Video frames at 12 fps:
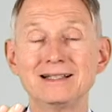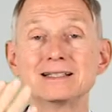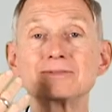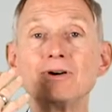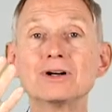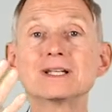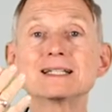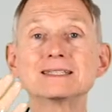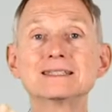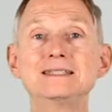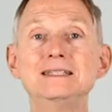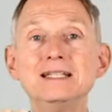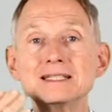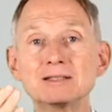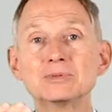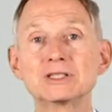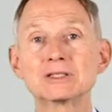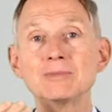Das Wort existierte
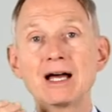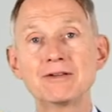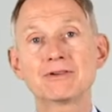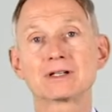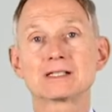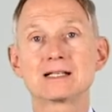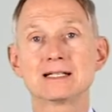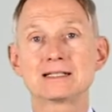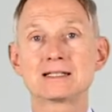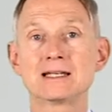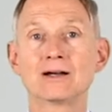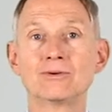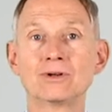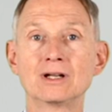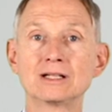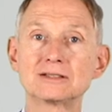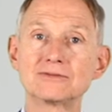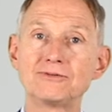bis zum Anfang des letzten
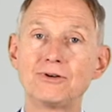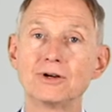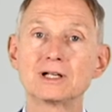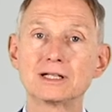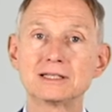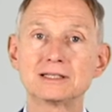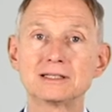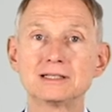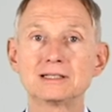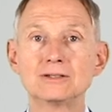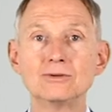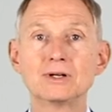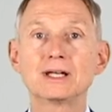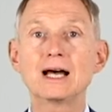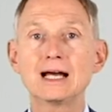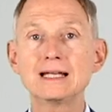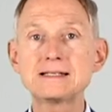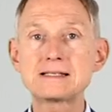Jahrhunderts, folgerichtig, nur in der
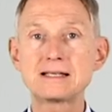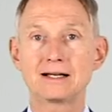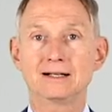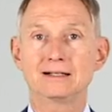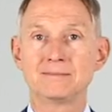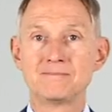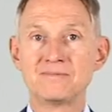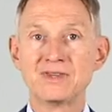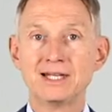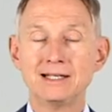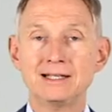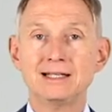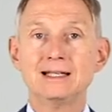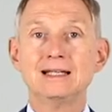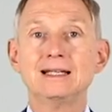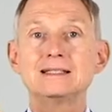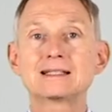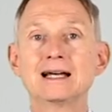Einzahl.
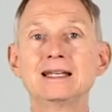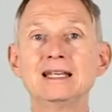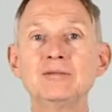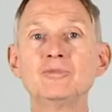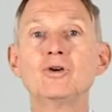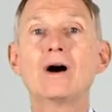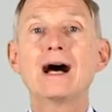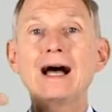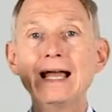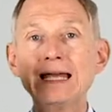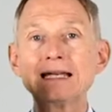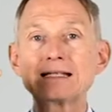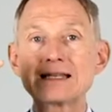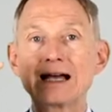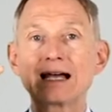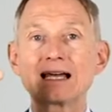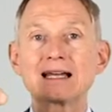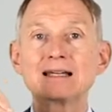Es kann eben nur eine
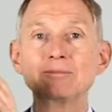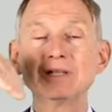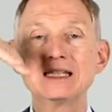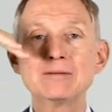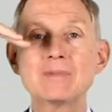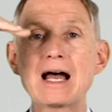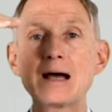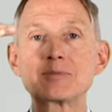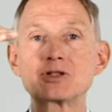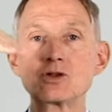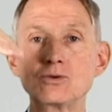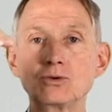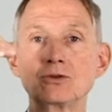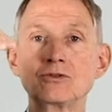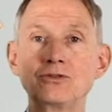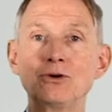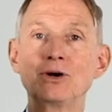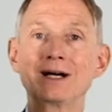Sache mit dem absoluten
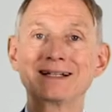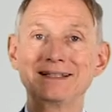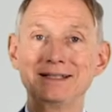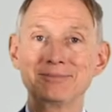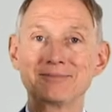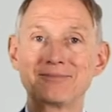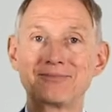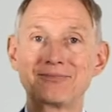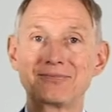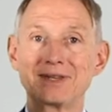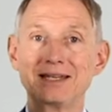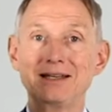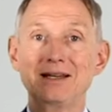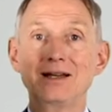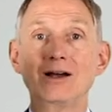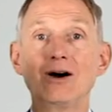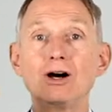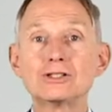Vorrang geben.
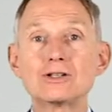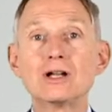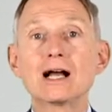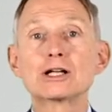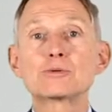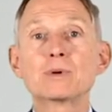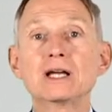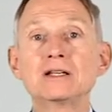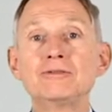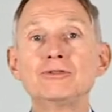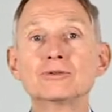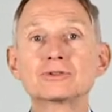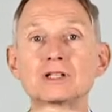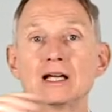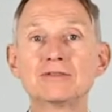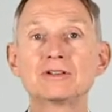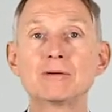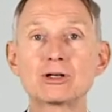Heutzutage sprechen
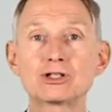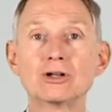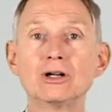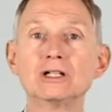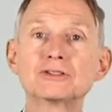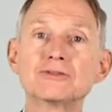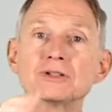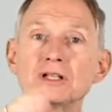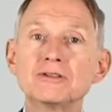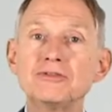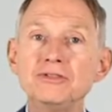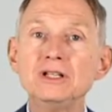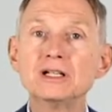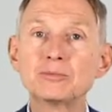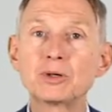Führungskräfte aber stolz von ihren vielen